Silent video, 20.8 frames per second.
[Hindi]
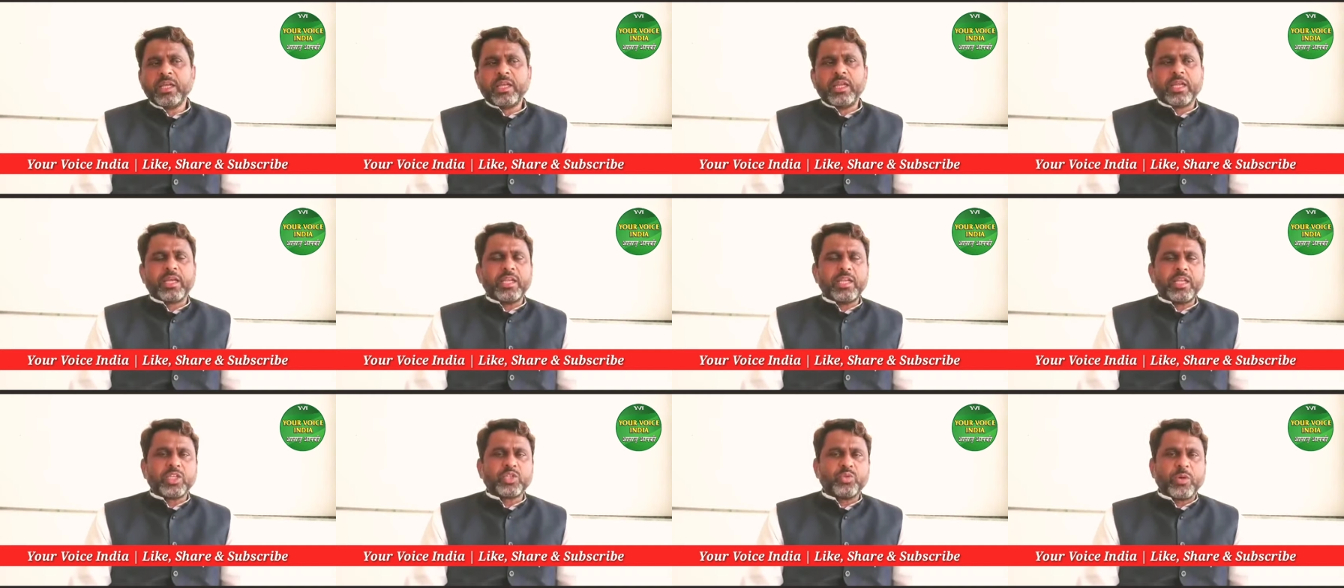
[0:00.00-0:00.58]

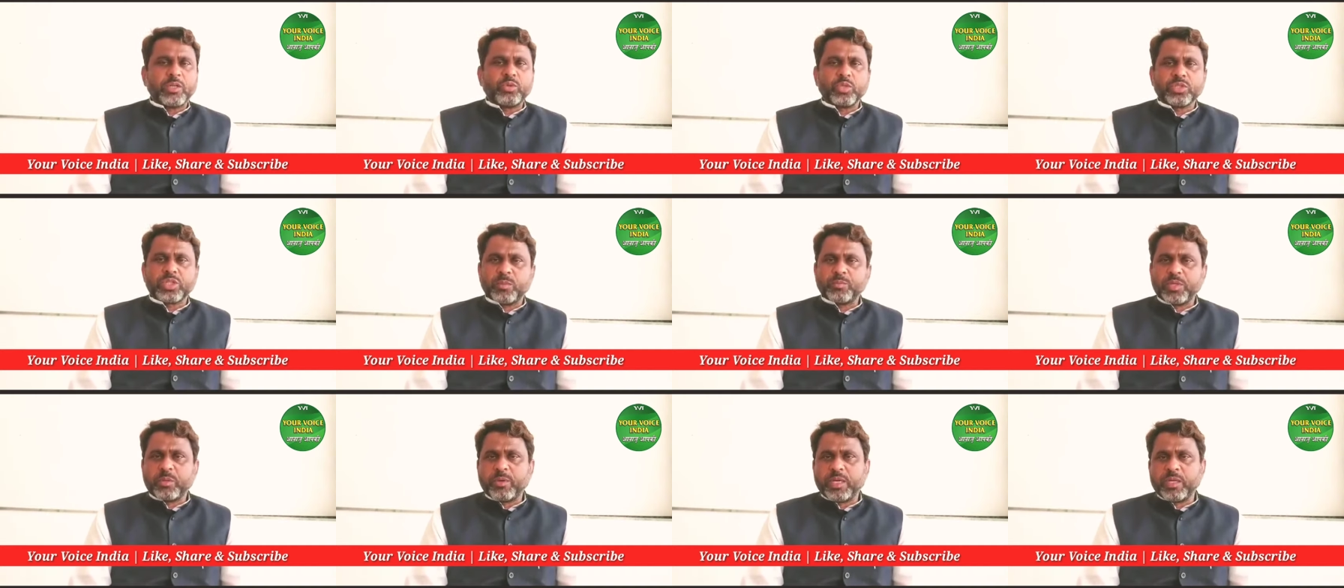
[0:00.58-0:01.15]
लेकिन इस वक्त जो
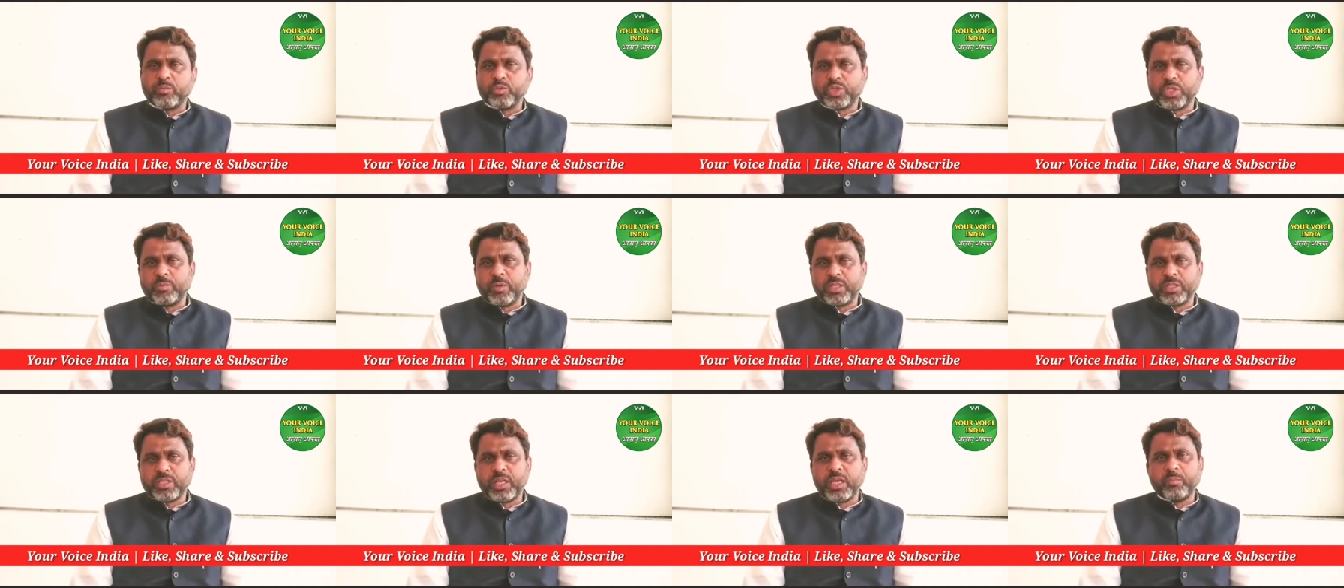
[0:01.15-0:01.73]
सबसे बड़ी
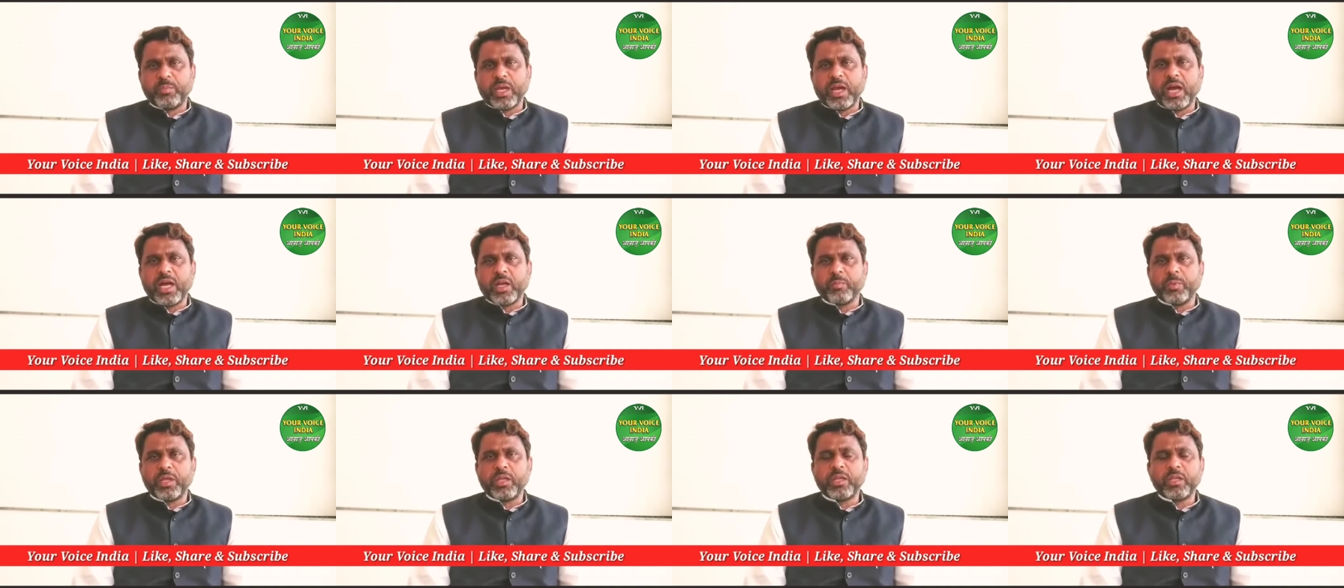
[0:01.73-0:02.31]
मुसीबत है
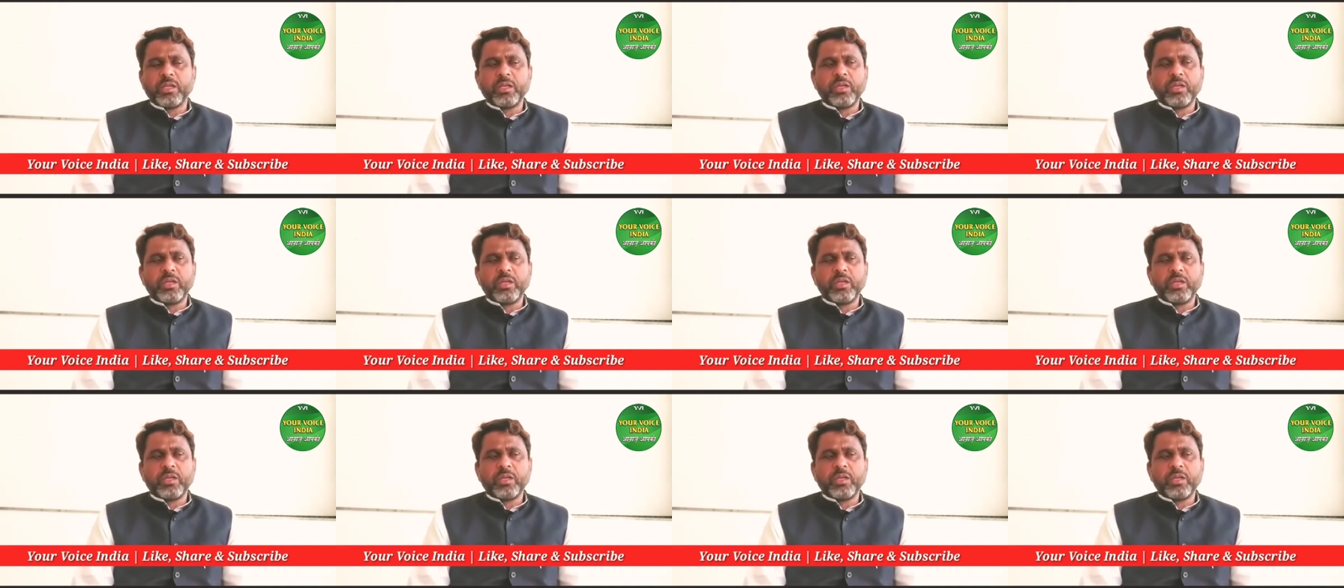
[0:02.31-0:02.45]
बिहार पे